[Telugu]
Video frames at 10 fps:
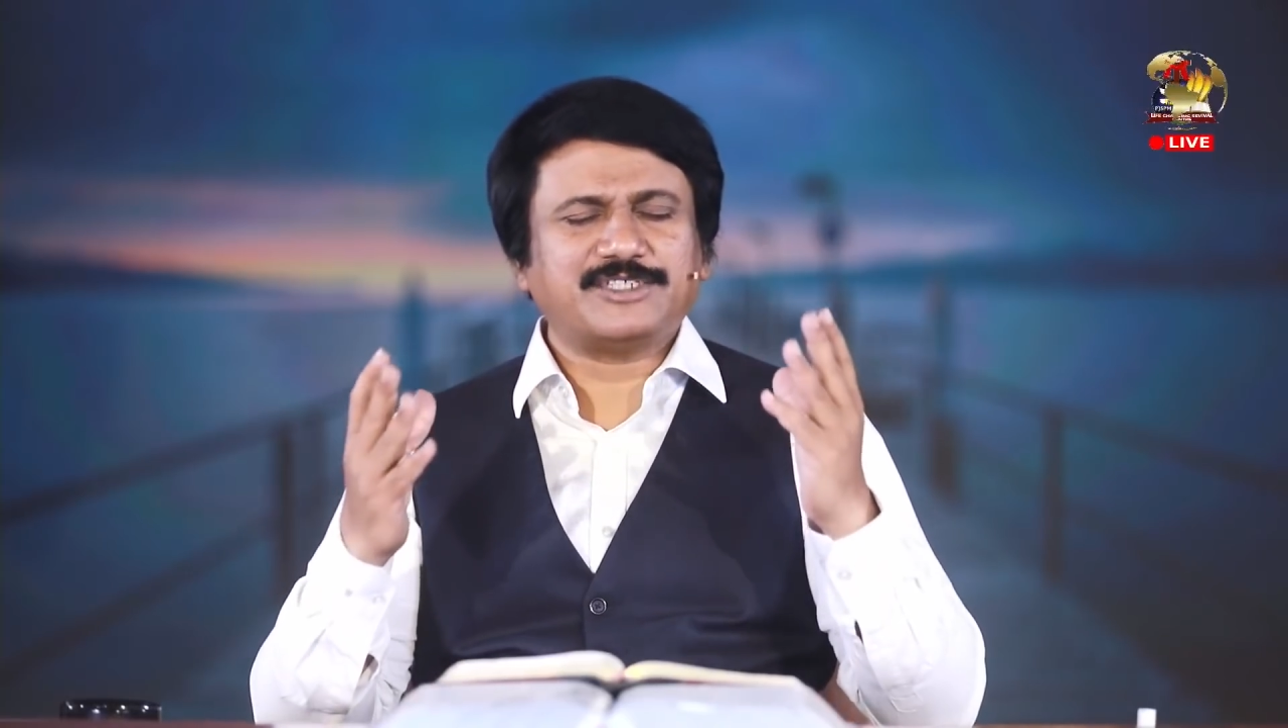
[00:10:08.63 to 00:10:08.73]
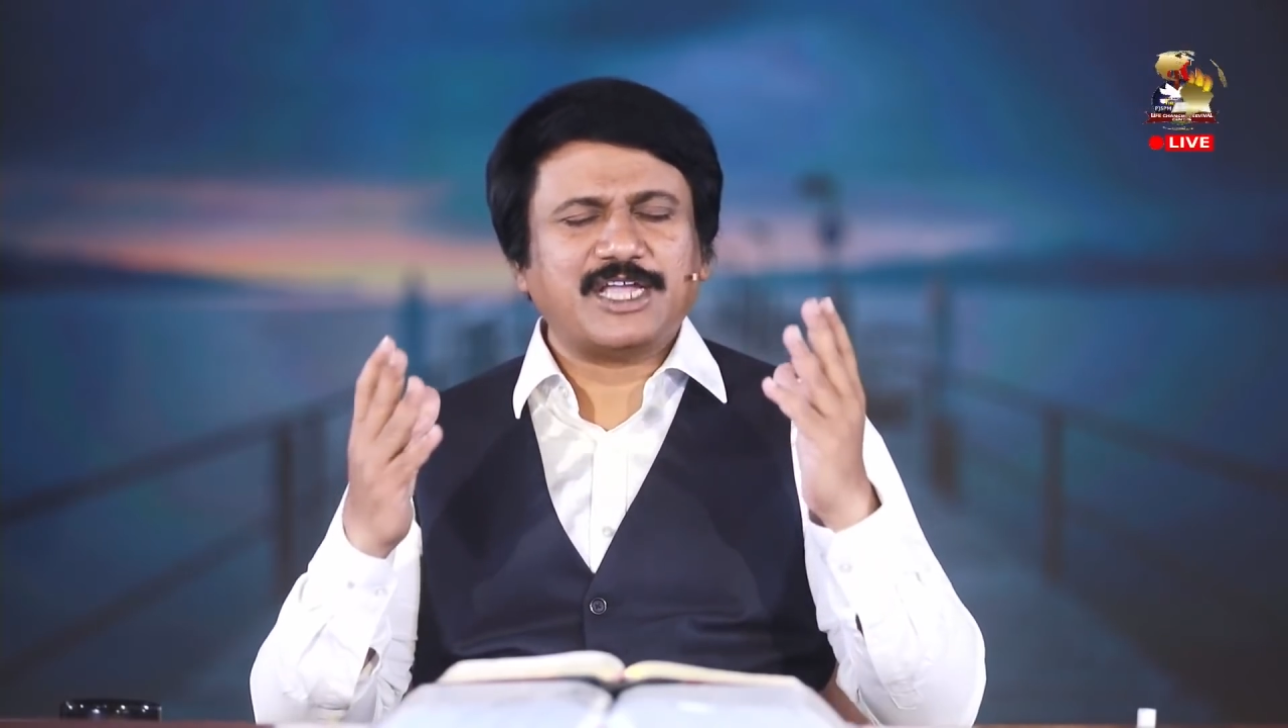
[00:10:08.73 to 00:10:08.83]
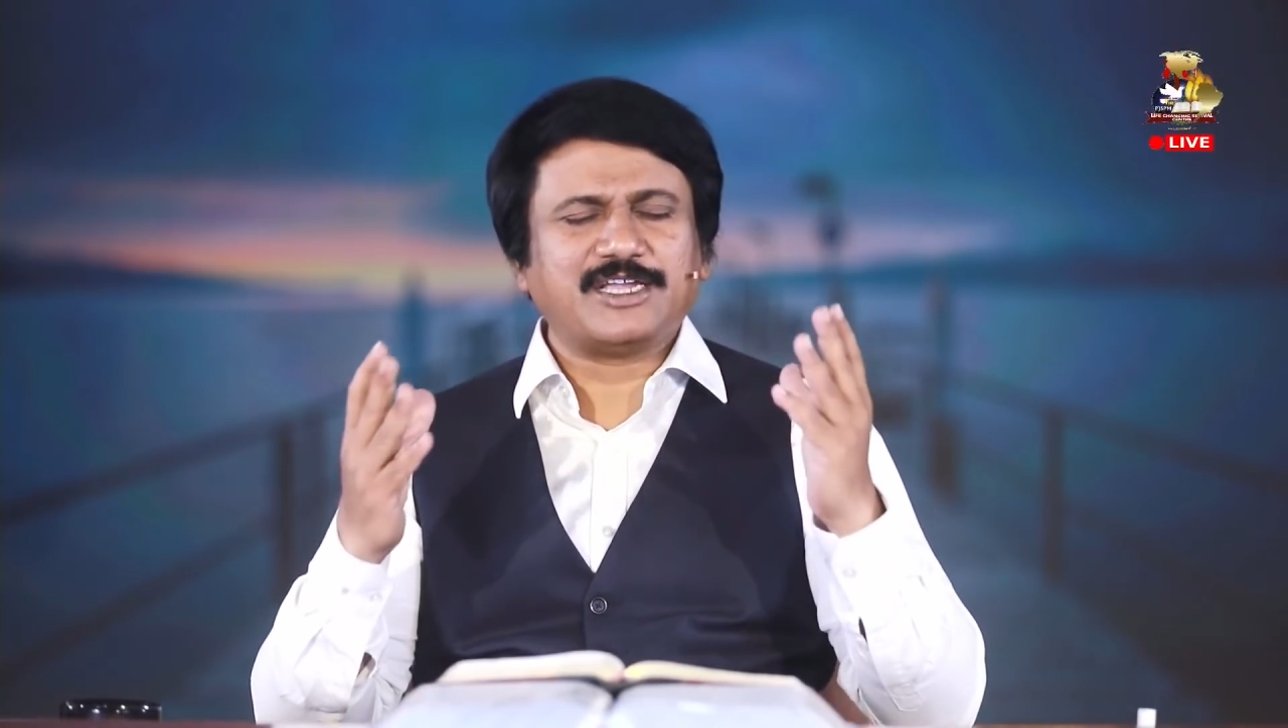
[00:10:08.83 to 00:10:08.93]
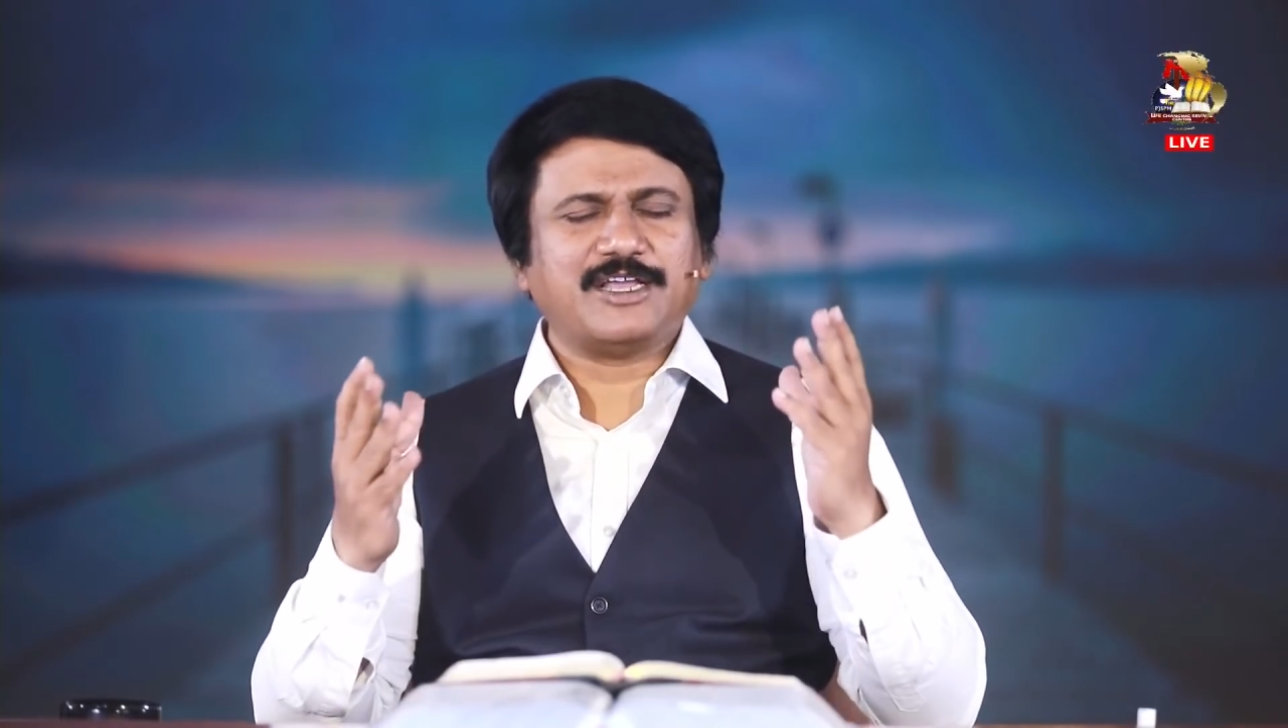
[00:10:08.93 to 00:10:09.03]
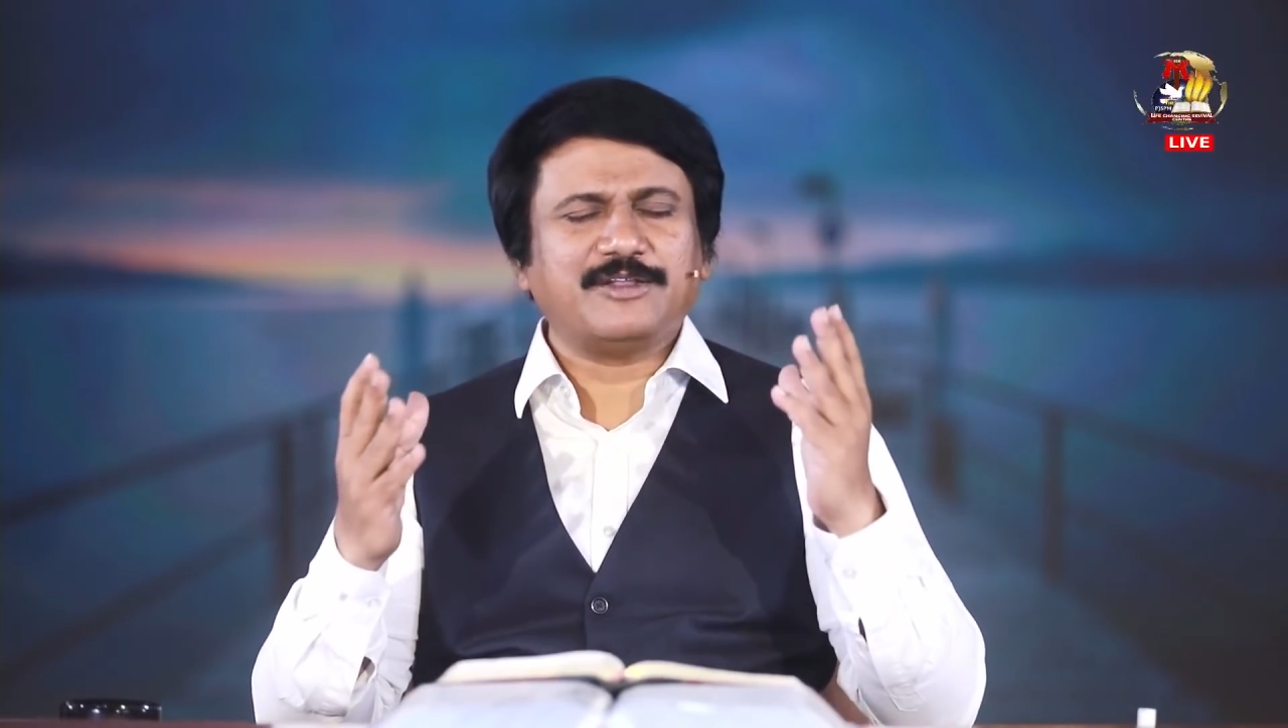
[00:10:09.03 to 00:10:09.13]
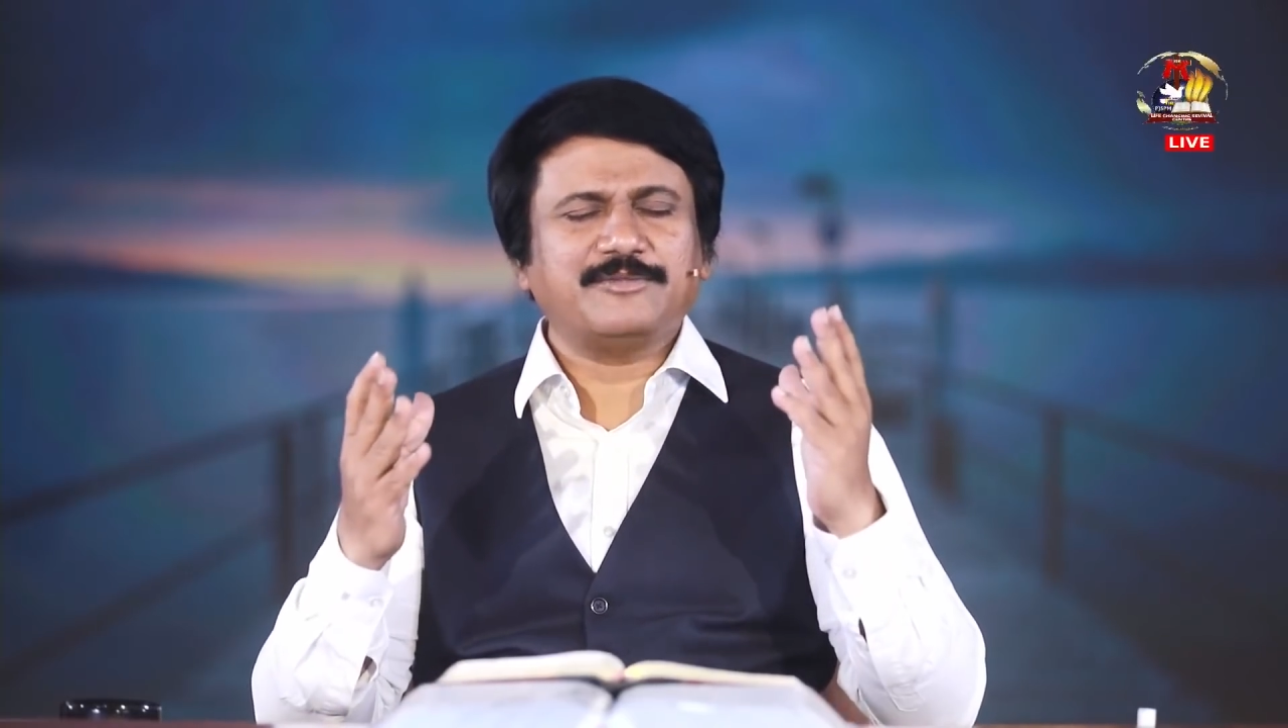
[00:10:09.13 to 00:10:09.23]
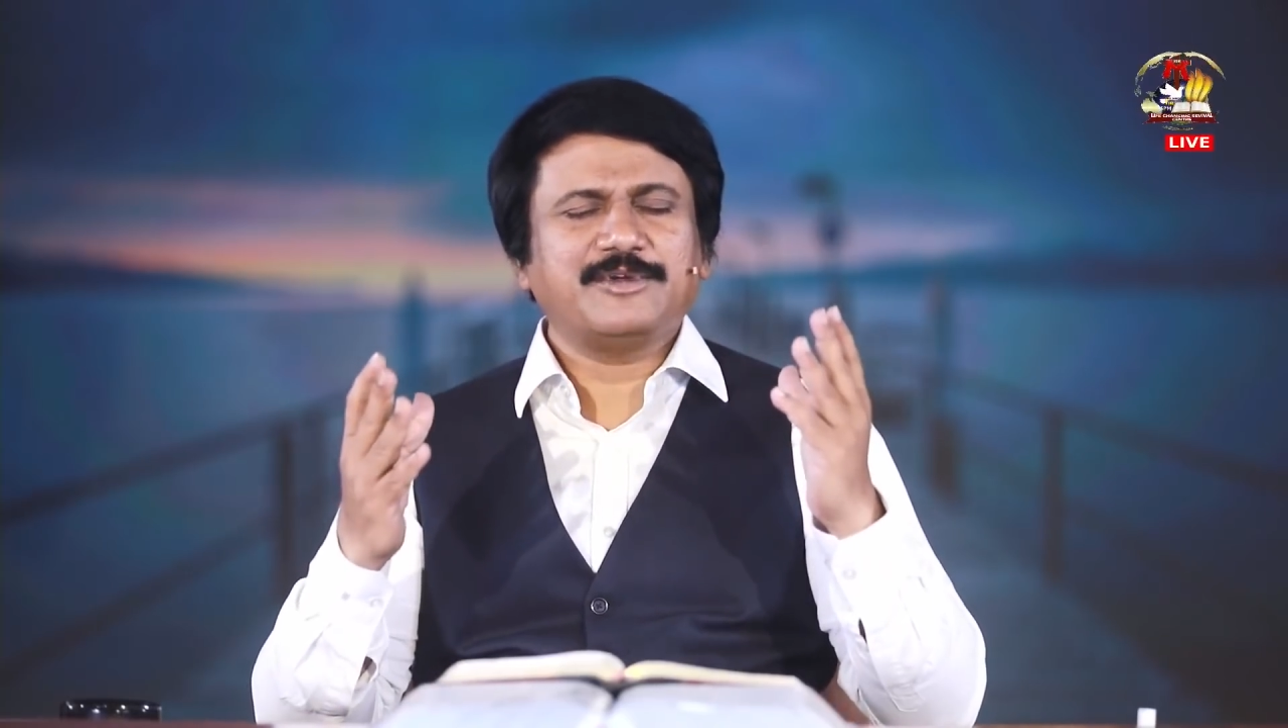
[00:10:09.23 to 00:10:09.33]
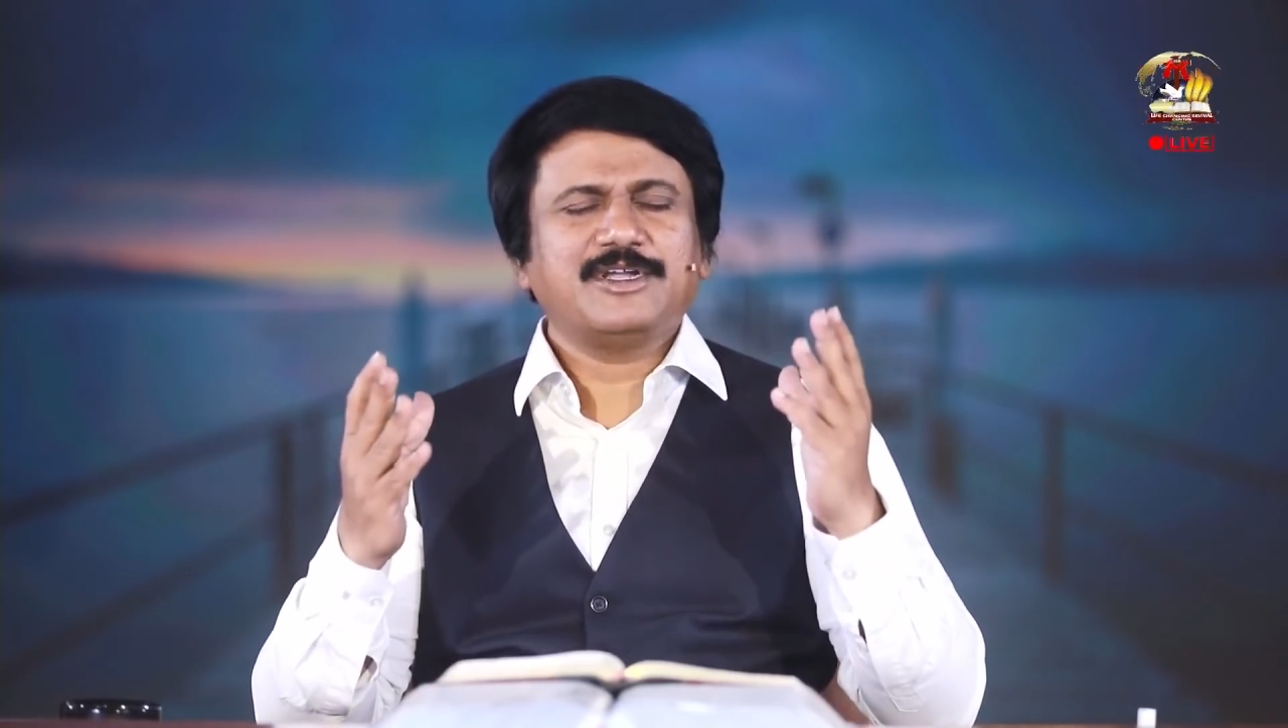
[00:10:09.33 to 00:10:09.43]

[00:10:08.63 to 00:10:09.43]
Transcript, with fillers: సాయంకాలం